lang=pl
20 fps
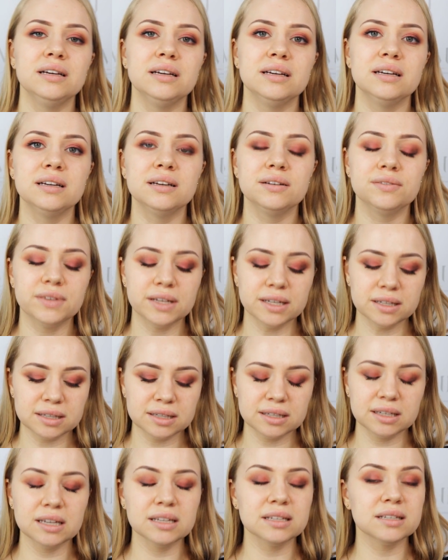e,
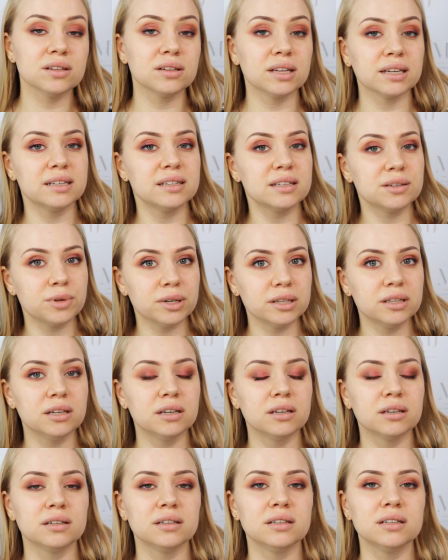więc jest taki
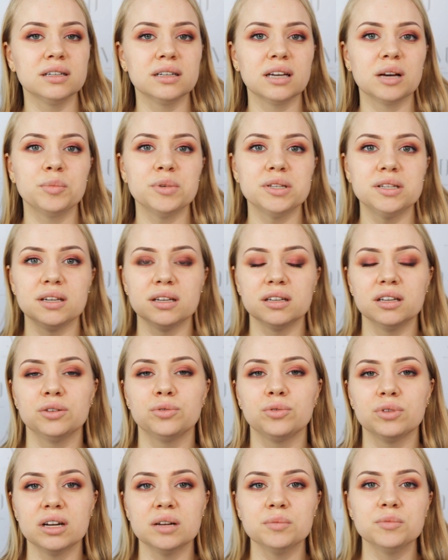składnik y, jakby dzięki
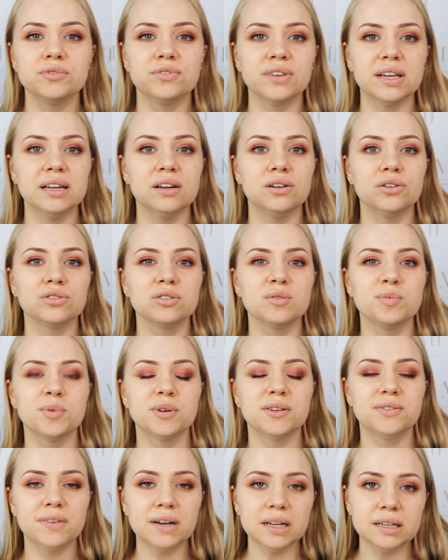któremu wiele
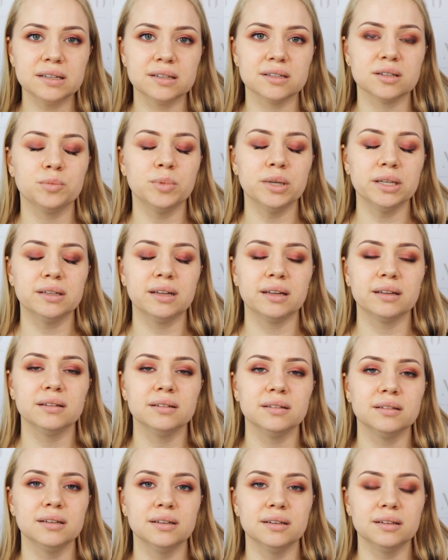osób chwali sobie ten,
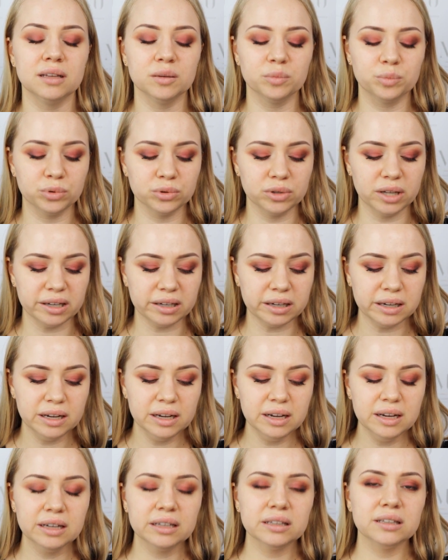y, ten puder.
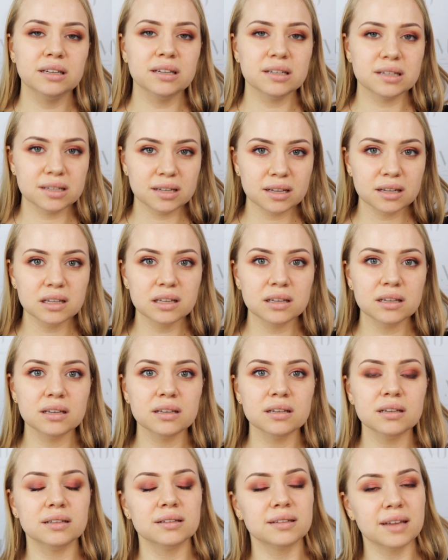Niestety
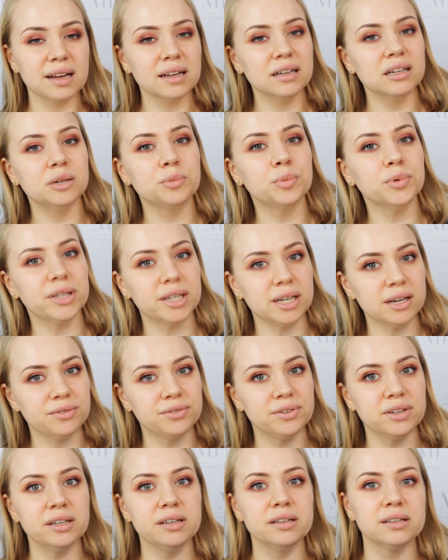talk
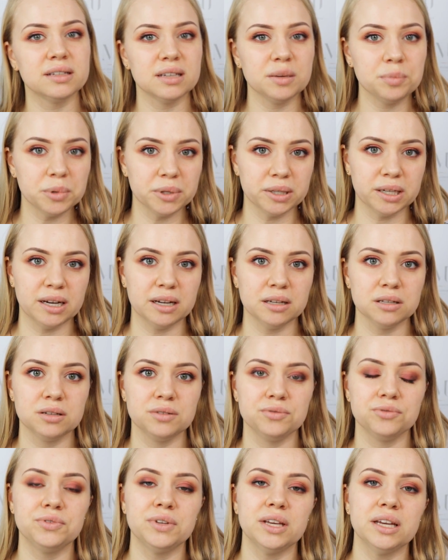potrafi
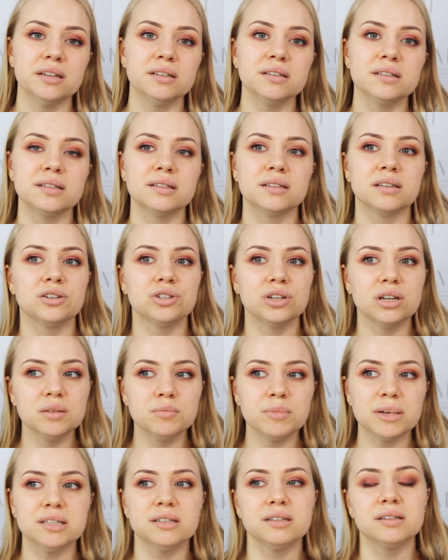zapychać, więc
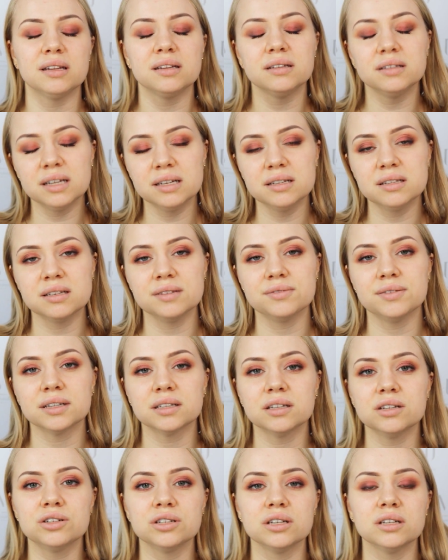jeżeli macie tendencję
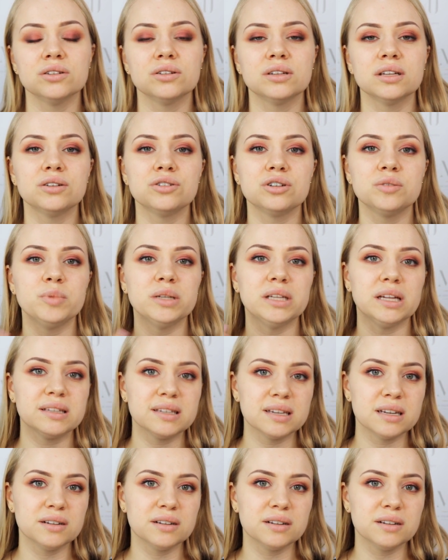faktycznie do tego, żeby ta